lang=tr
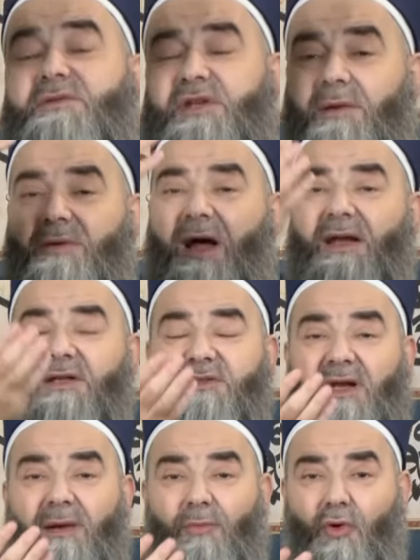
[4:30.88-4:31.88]
Cebrail
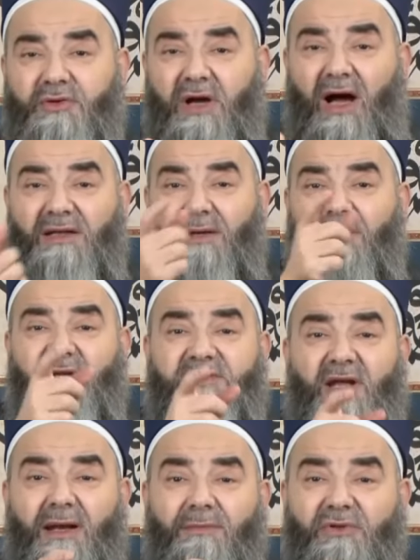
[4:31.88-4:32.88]
aleyhisselam önce Adem
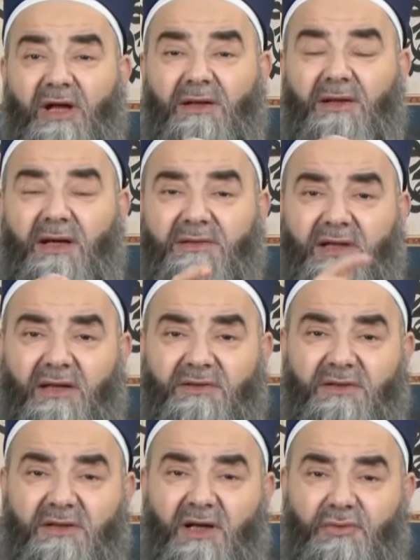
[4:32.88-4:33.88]
aleyhisselamı tan
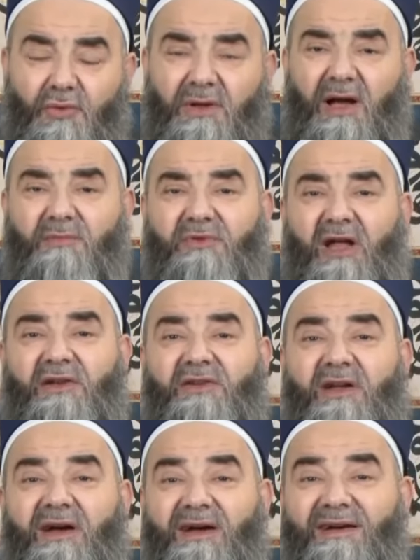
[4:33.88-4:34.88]
tanıdı, Resulullah'ı mı
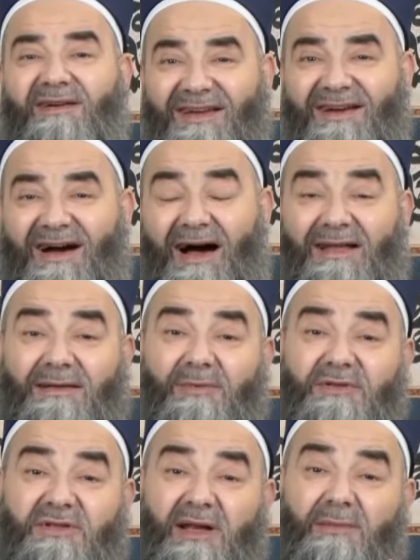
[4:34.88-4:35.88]
tanıdı? Adem
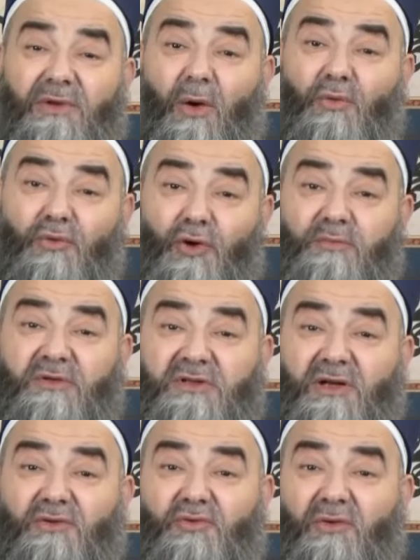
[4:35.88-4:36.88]
aleyhisselam da 14 bin
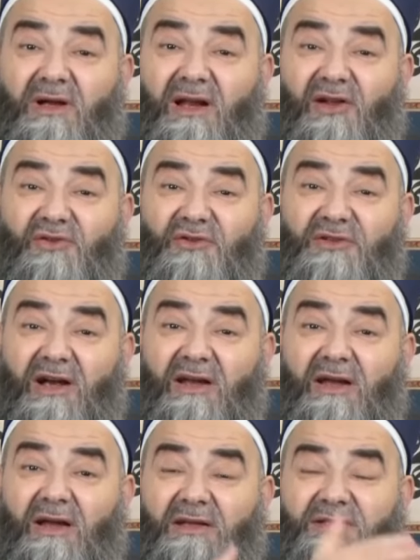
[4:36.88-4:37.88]
sene sonra yaratılacak.
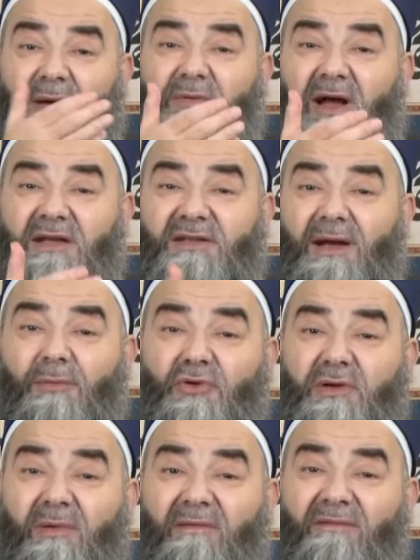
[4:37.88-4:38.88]
Cebrail aleyhisselam
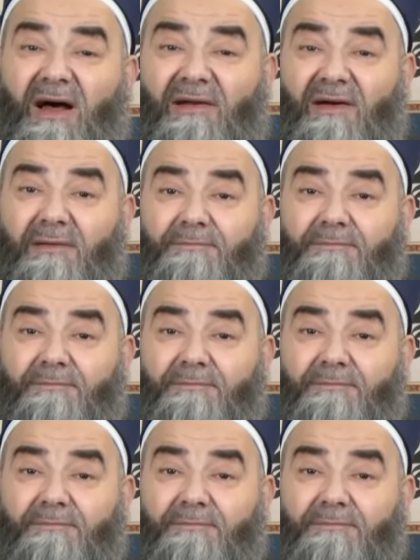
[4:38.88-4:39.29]
o zaman var.